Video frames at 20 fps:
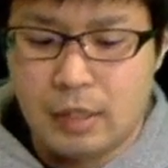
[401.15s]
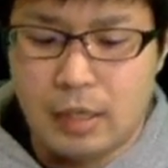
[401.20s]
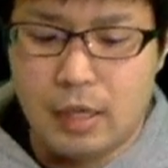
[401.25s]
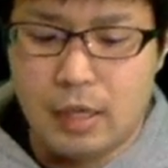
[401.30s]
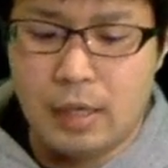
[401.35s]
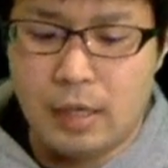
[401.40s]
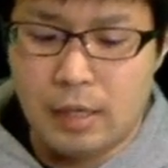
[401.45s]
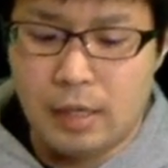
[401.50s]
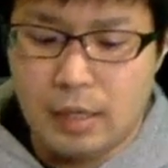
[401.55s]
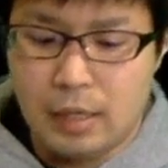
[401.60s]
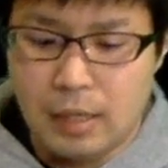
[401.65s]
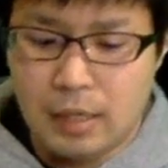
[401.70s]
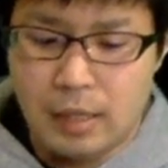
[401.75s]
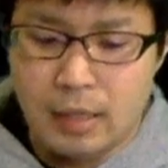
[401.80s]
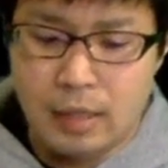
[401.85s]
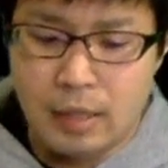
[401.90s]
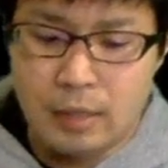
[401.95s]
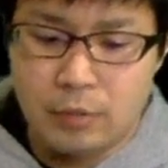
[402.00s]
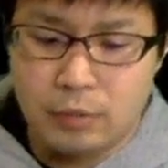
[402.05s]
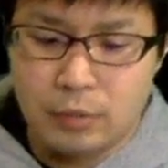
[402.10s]

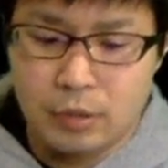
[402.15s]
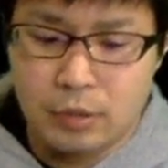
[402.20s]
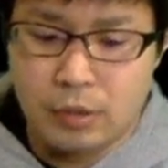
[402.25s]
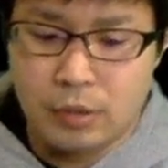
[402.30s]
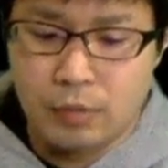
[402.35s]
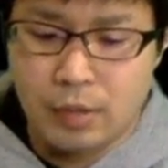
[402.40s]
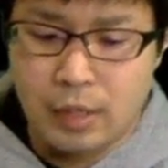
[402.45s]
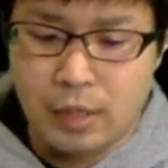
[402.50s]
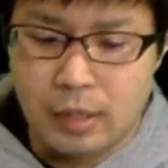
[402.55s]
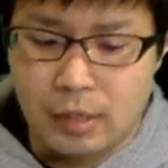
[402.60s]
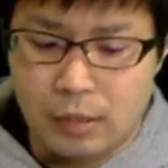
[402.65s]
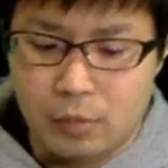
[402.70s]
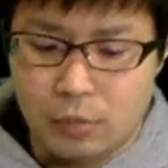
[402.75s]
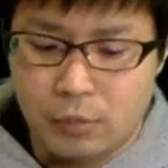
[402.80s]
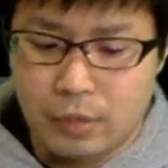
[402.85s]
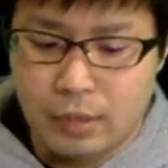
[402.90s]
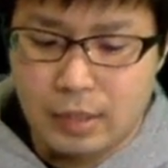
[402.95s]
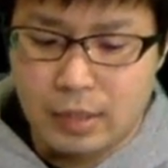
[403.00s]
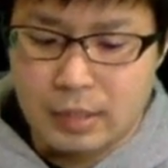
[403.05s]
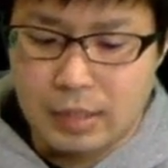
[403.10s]
AN っていうのはこ
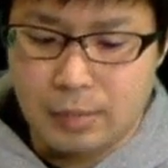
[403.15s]
の中に